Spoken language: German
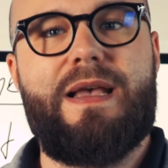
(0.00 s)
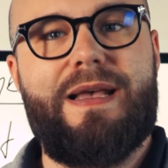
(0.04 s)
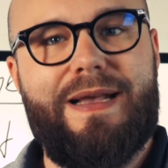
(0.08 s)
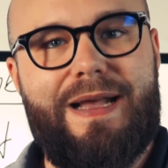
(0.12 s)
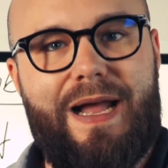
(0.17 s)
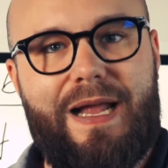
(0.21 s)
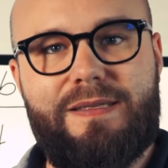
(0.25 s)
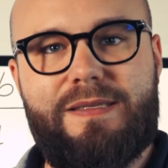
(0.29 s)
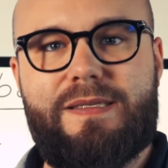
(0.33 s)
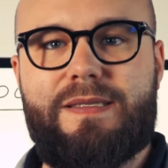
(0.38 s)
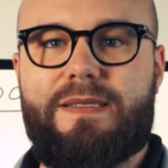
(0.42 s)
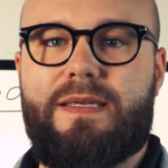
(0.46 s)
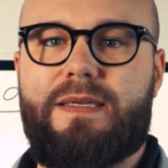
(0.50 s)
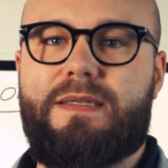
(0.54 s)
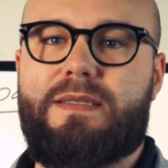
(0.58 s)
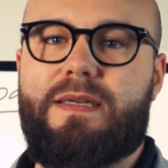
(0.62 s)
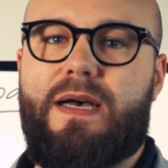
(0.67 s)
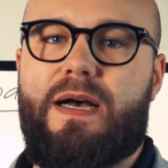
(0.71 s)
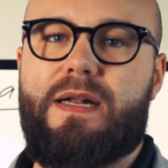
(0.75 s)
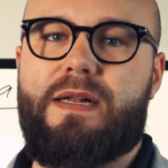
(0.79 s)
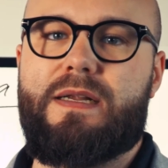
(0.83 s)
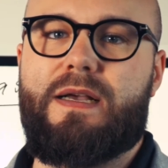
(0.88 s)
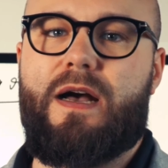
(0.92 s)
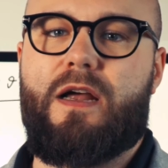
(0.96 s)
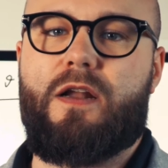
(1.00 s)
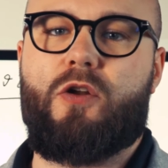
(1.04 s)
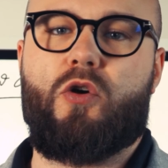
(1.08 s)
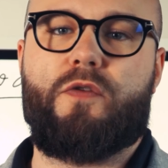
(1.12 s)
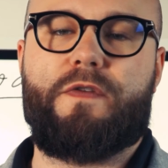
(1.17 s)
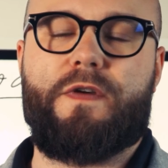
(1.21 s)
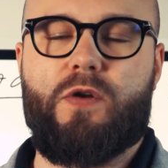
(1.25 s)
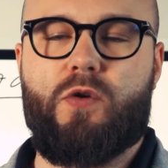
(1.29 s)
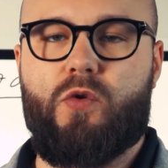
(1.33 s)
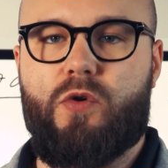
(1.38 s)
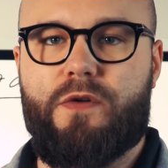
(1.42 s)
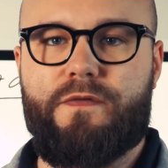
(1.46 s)
Ganz zentral, gerade auch
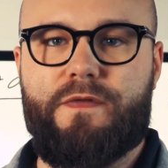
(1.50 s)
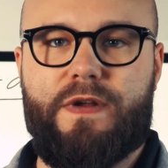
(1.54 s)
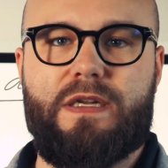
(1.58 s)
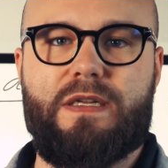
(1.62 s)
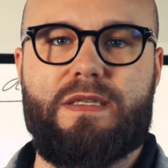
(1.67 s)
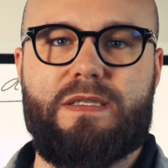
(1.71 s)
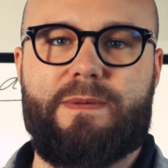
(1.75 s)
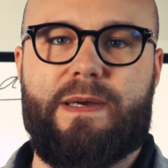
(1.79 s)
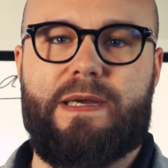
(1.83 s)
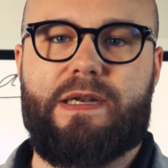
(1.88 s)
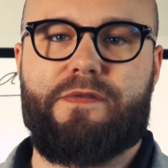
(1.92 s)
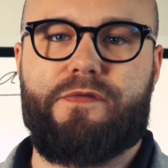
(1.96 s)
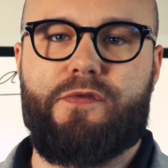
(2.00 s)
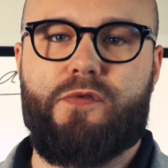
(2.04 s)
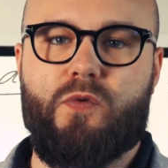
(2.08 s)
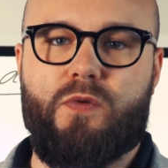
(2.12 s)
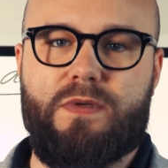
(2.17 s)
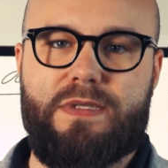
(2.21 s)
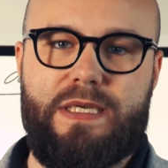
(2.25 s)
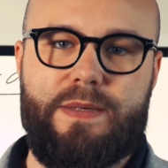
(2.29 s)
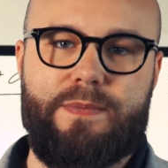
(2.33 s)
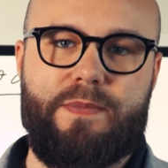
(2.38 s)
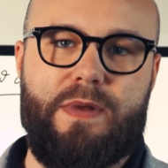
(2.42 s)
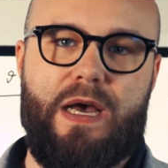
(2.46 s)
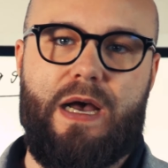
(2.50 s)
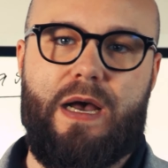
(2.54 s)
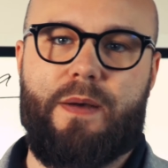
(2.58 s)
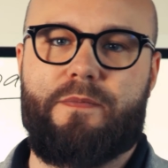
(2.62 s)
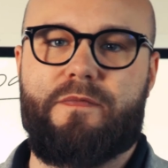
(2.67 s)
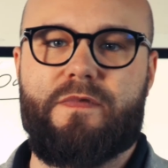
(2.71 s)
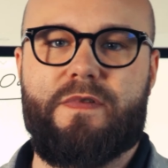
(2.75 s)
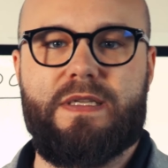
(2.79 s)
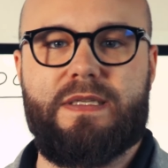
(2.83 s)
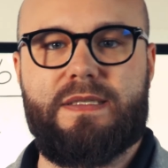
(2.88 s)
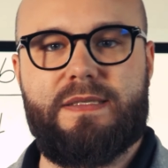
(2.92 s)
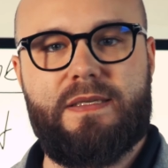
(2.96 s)
wenn du irgendwann eine zweite Führungsebene
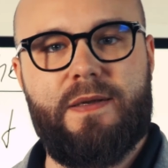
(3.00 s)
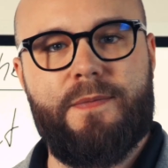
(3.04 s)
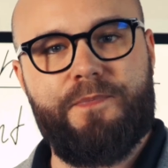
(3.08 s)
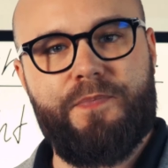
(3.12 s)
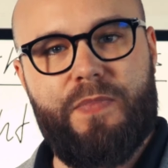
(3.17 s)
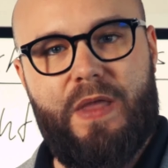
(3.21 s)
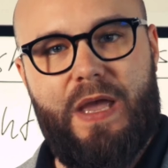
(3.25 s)
haben willst.